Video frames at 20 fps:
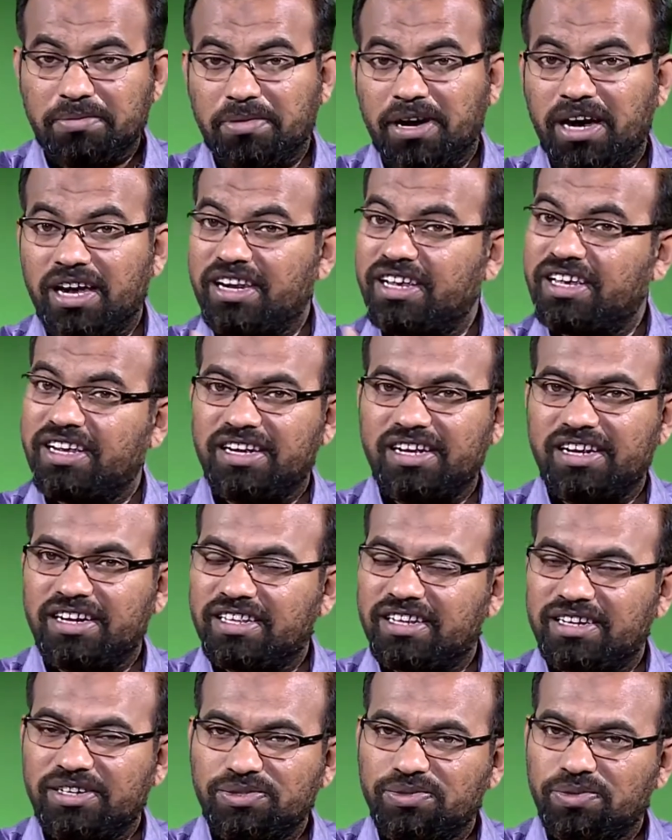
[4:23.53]
மாறி இருக்கிறது
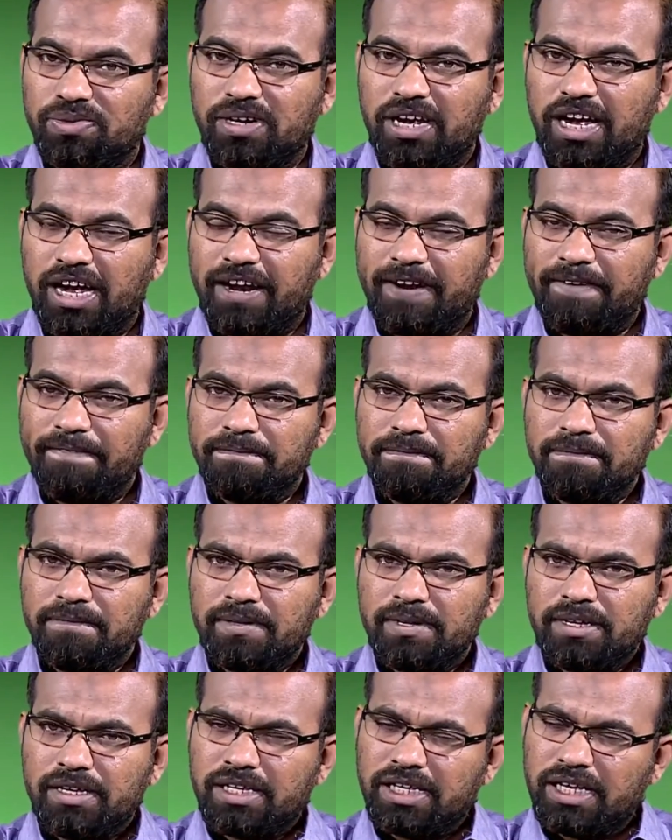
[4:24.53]
என்று சொன்னால்
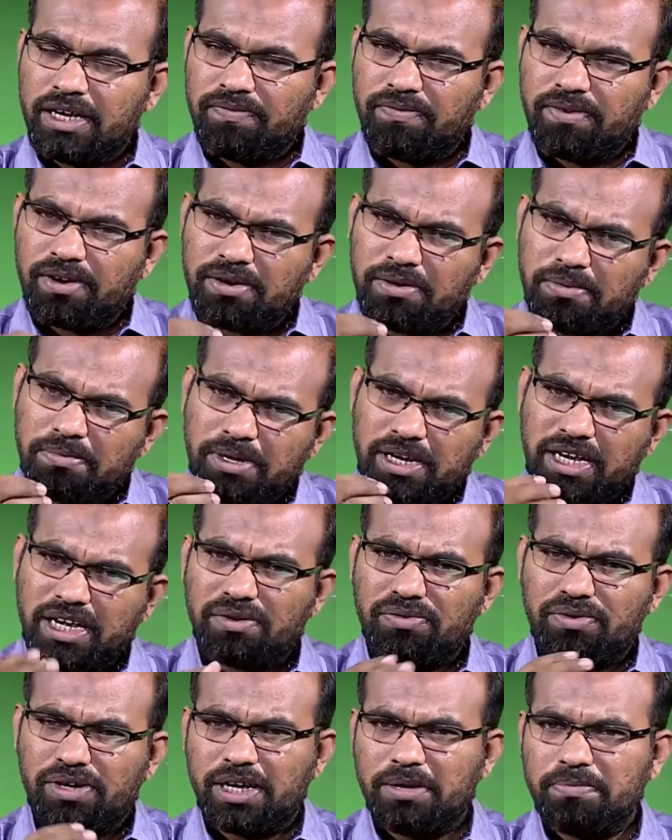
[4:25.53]
எவ்வளவு பெரிய
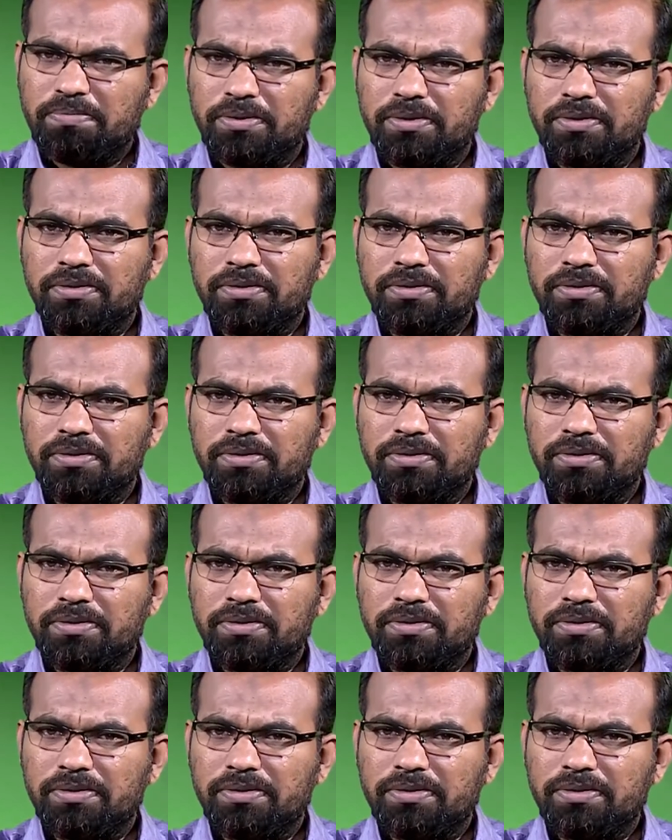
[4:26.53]
உழைப்பு